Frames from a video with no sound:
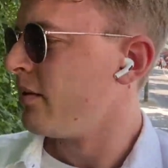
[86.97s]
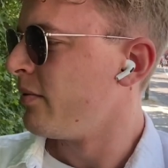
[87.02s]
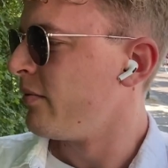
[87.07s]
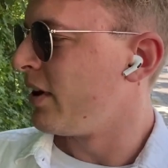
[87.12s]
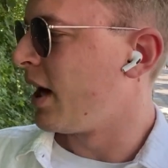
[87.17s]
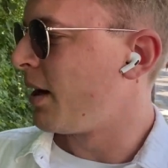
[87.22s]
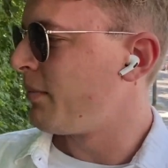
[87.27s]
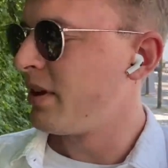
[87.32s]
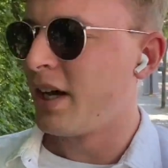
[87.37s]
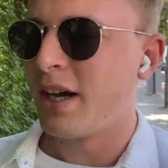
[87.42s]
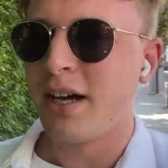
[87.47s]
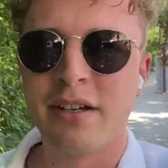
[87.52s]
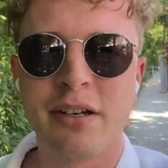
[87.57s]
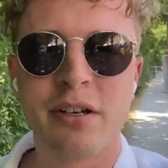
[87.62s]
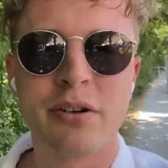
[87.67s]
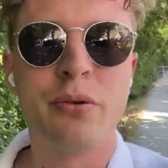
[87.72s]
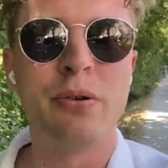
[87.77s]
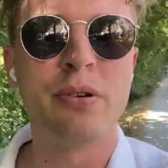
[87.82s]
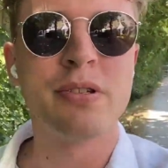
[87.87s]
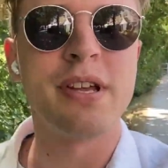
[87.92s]
wir haben da ja eine
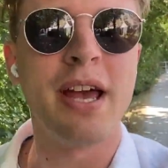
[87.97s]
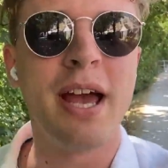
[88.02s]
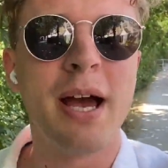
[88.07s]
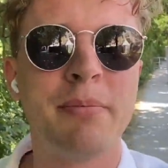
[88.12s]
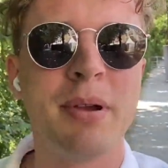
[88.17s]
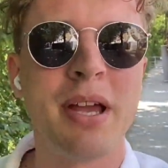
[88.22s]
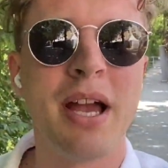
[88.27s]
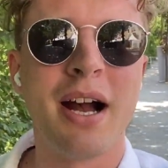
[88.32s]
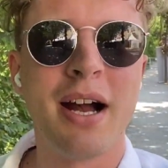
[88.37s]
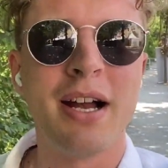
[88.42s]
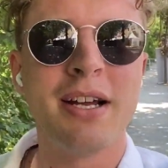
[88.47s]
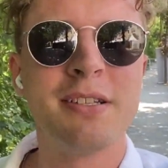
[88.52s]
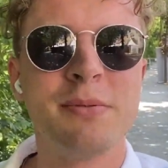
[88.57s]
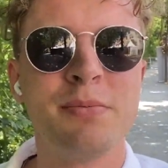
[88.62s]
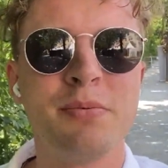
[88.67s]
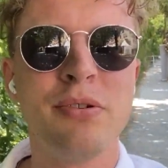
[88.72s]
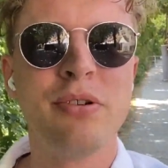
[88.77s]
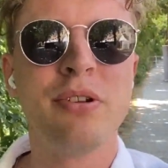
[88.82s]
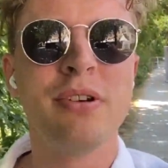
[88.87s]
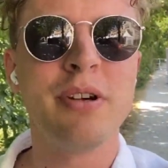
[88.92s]
große
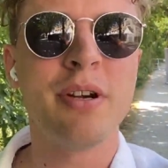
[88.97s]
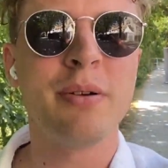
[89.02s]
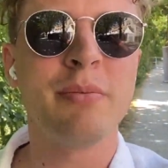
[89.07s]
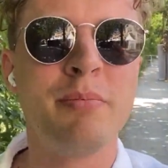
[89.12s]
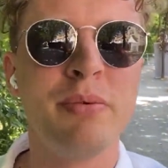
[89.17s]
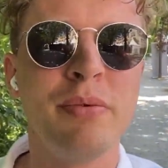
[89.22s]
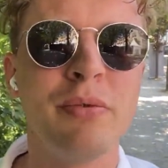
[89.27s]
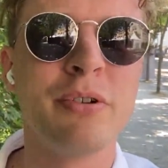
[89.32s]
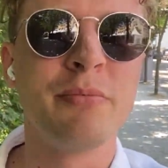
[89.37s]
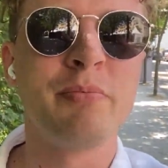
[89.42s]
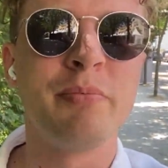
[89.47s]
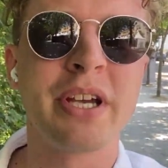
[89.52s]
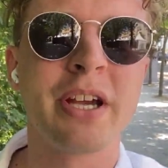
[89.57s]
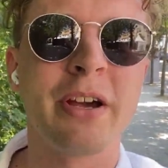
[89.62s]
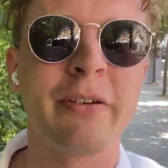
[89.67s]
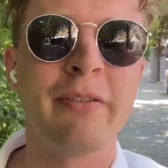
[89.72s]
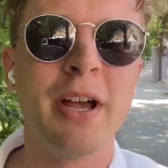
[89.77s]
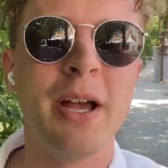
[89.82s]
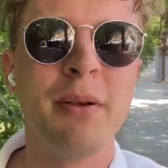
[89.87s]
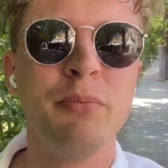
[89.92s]
RPR1-Bühne und Big
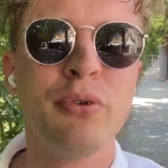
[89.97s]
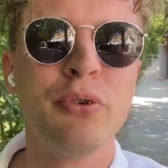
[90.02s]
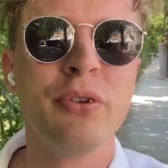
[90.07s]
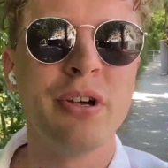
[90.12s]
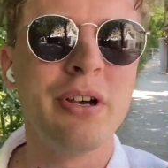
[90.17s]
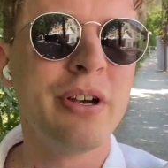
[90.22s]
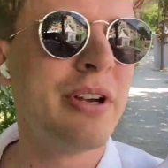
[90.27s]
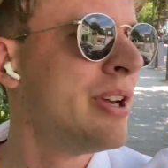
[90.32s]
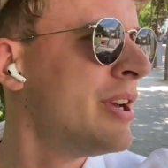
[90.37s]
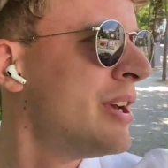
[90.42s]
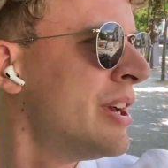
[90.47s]
FM-Bühne